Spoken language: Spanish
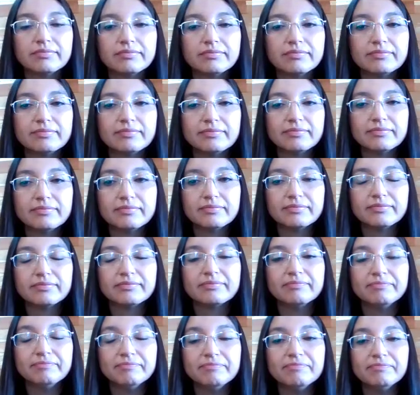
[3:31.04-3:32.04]
Ya,
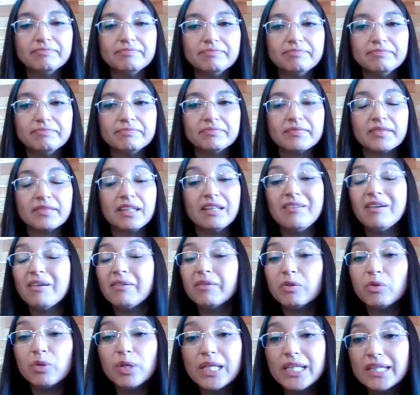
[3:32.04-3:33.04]
eso. Debe
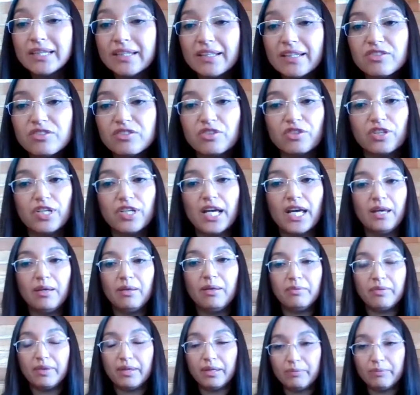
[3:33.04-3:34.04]
haber una intención
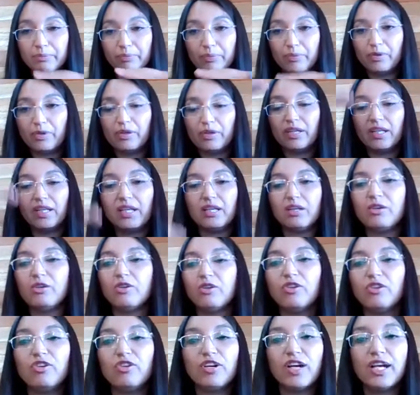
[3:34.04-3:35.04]
ahí de por qué no
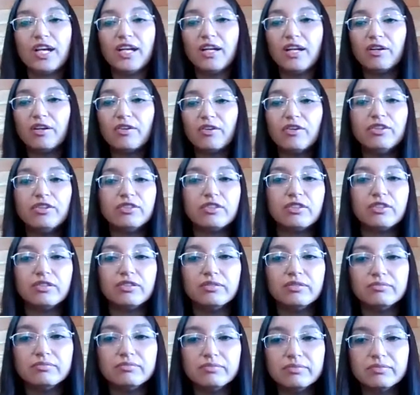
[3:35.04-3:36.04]
colocan el
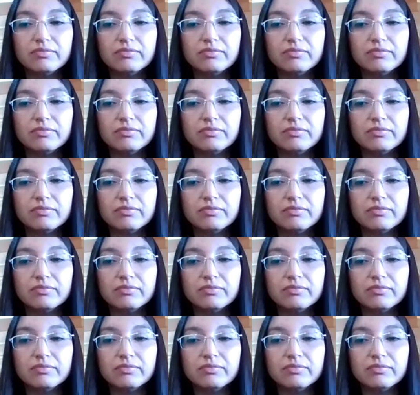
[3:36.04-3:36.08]
rostro.